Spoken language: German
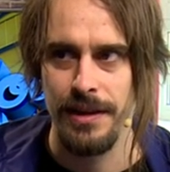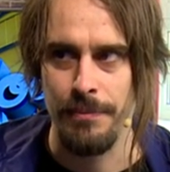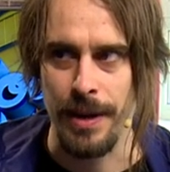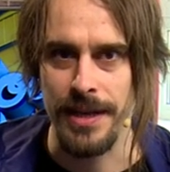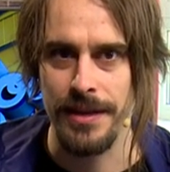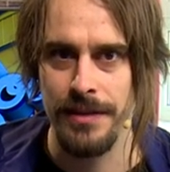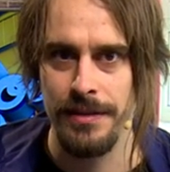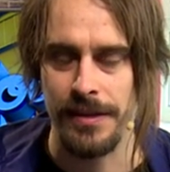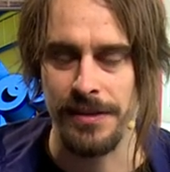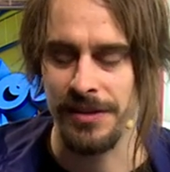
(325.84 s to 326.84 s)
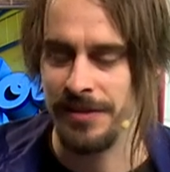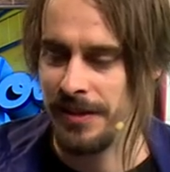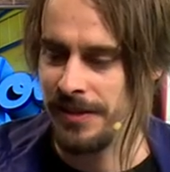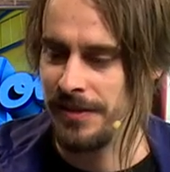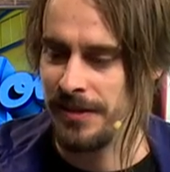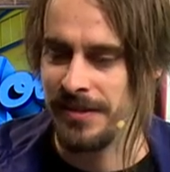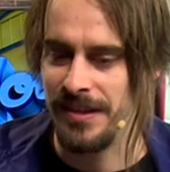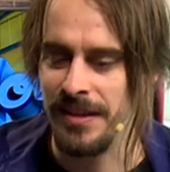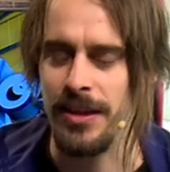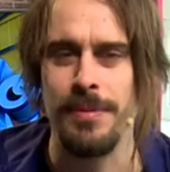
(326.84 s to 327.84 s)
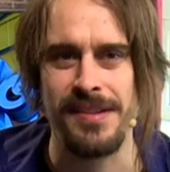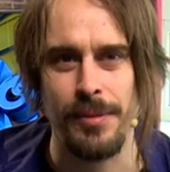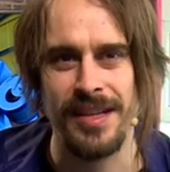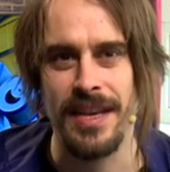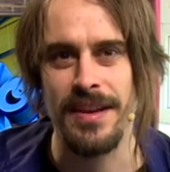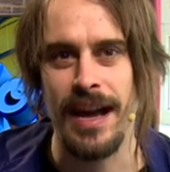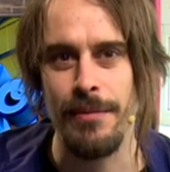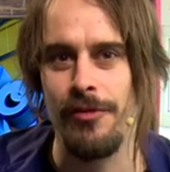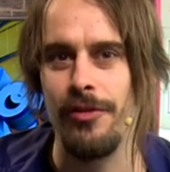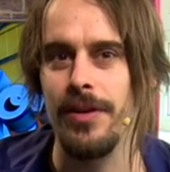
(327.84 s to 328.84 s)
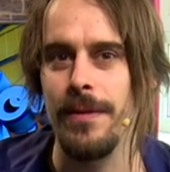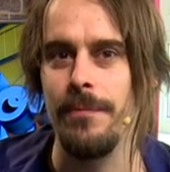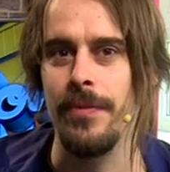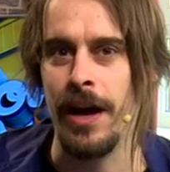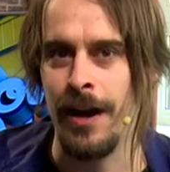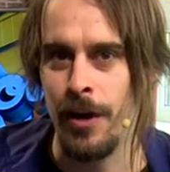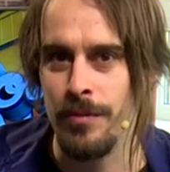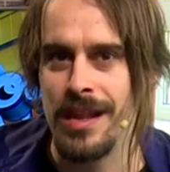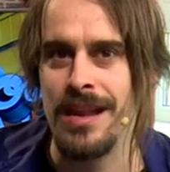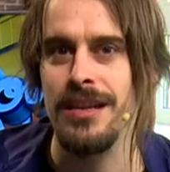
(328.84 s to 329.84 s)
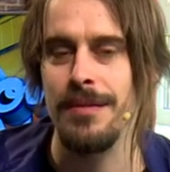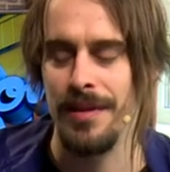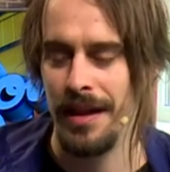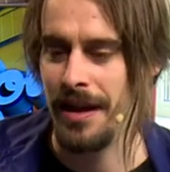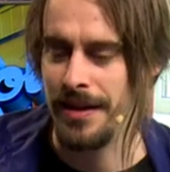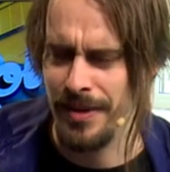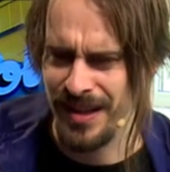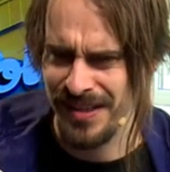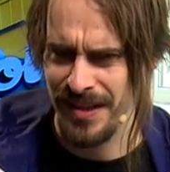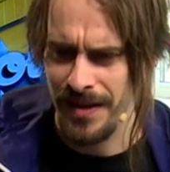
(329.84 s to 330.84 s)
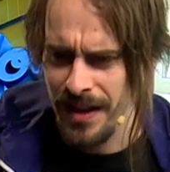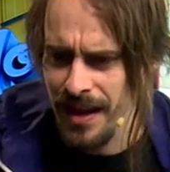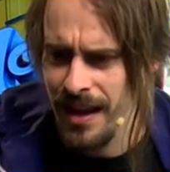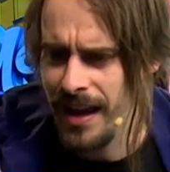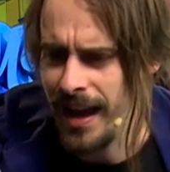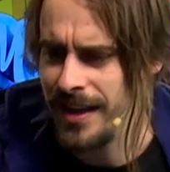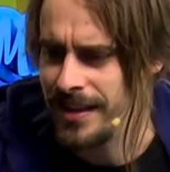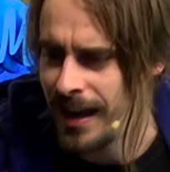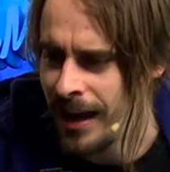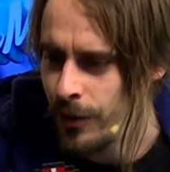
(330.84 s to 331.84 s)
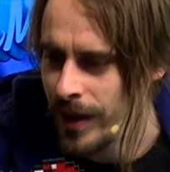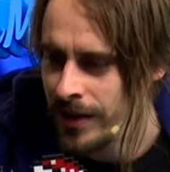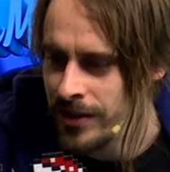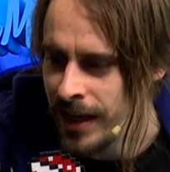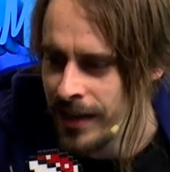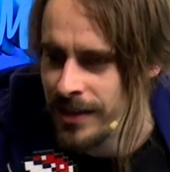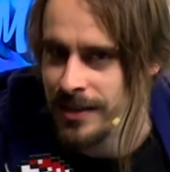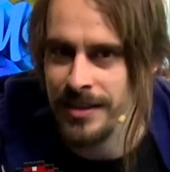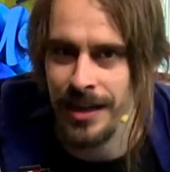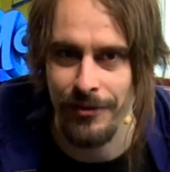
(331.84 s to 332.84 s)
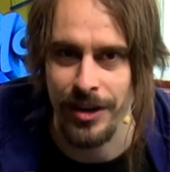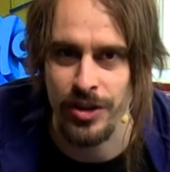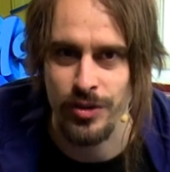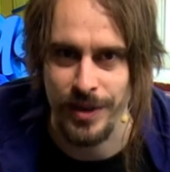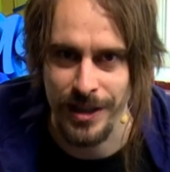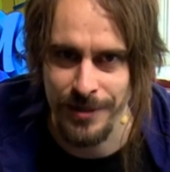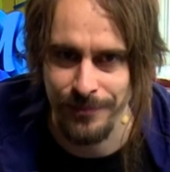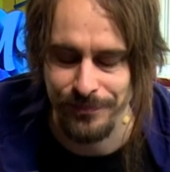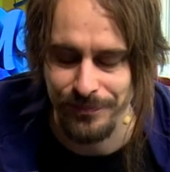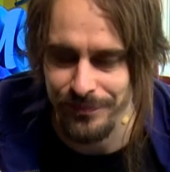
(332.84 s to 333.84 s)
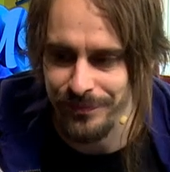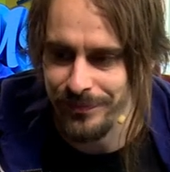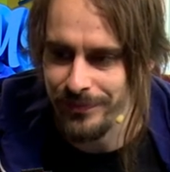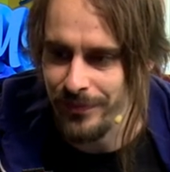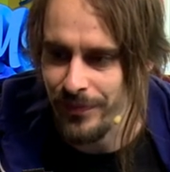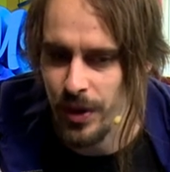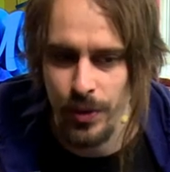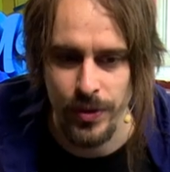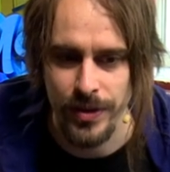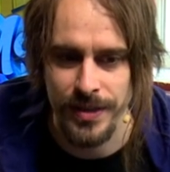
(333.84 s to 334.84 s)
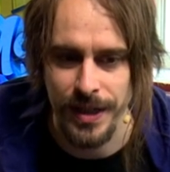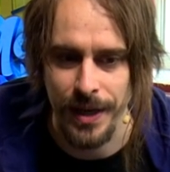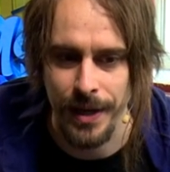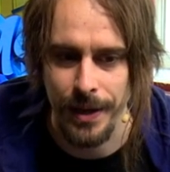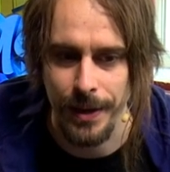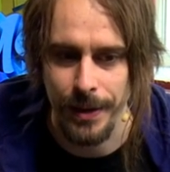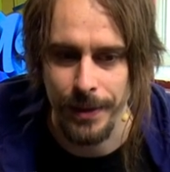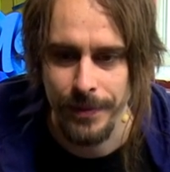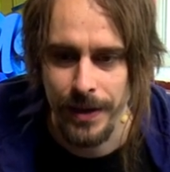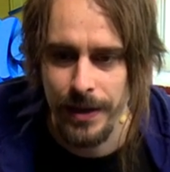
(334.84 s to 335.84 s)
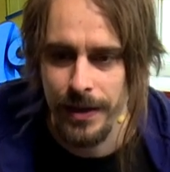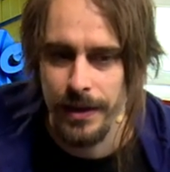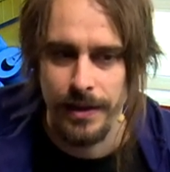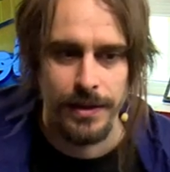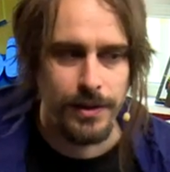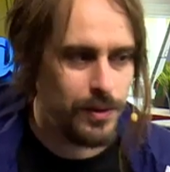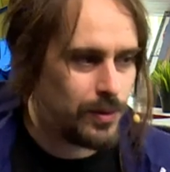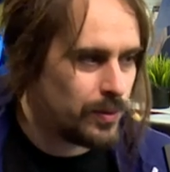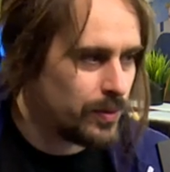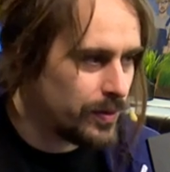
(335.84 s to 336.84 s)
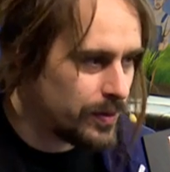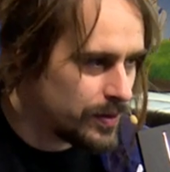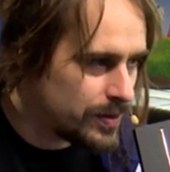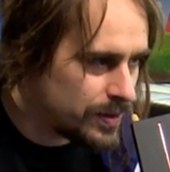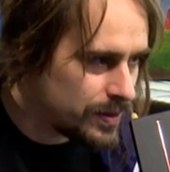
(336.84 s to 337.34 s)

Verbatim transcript: Beide, also das sind, ich glaube, das ist aber der Name von dem hauptsächlichen Sänger. Die haben ja gestern ein Darkwing Duck Cover gespielt. Und, äh, und